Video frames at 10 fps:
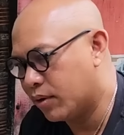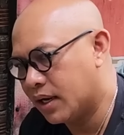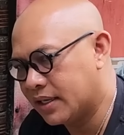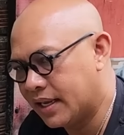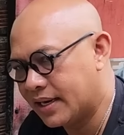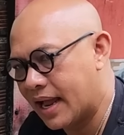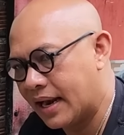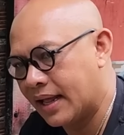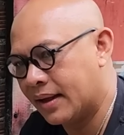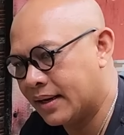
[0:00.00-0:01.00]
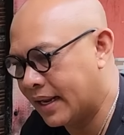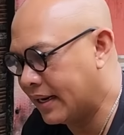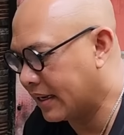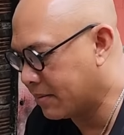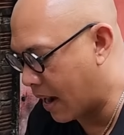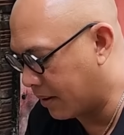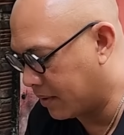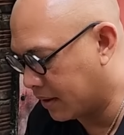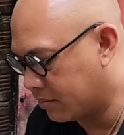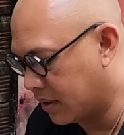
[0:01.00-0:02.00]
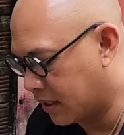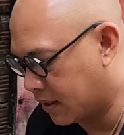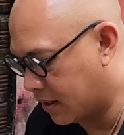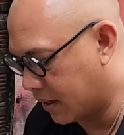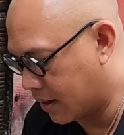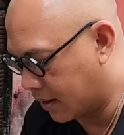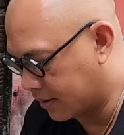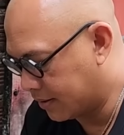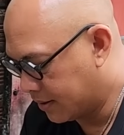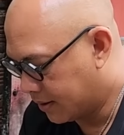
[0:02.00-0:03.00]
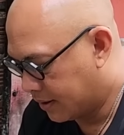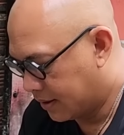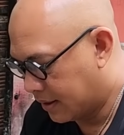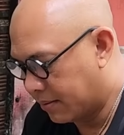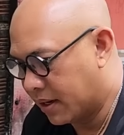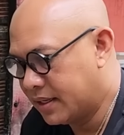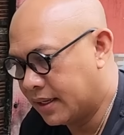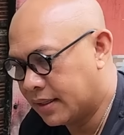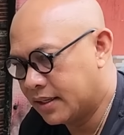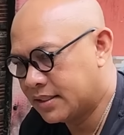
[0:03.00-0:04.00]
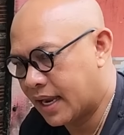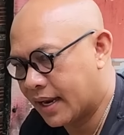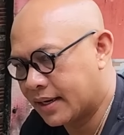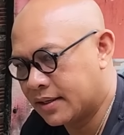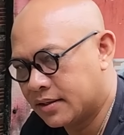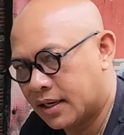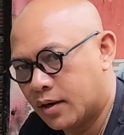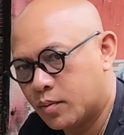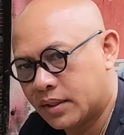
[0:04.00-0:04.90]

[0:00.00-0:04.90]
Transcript: mỗi lần diễn ra là đây là cái bạn mà rất là cực. Là bởi vì tới sát cái chương trình, lúc mà